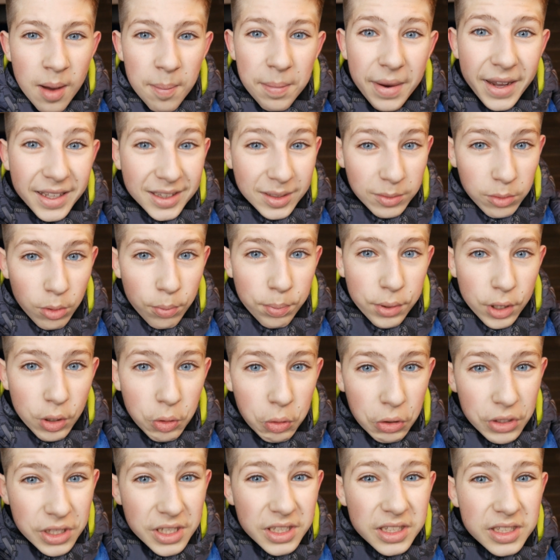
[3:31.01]
Поэтому
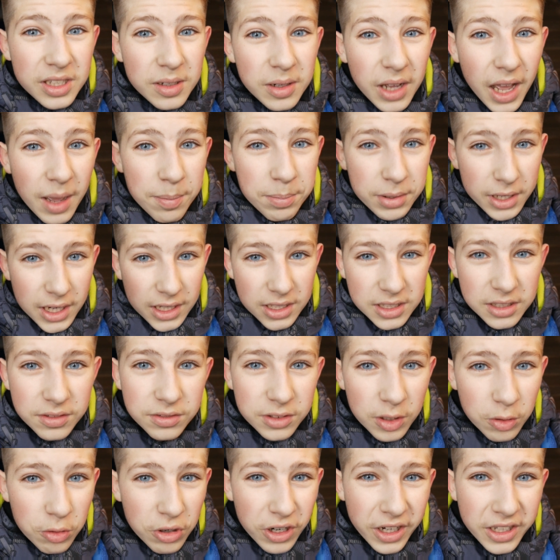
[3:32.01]
приходится
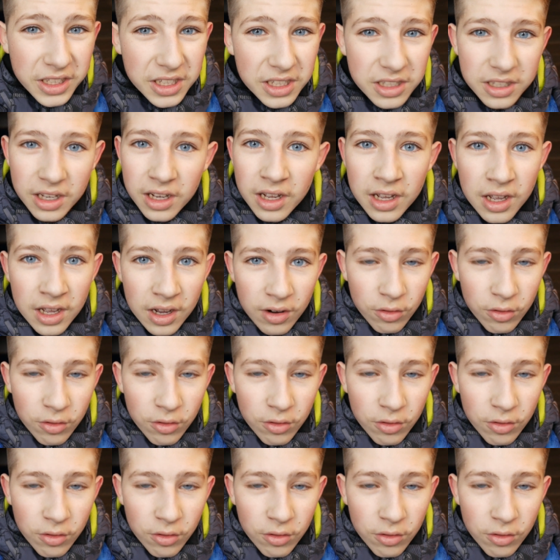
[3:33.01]
оперативно уходить.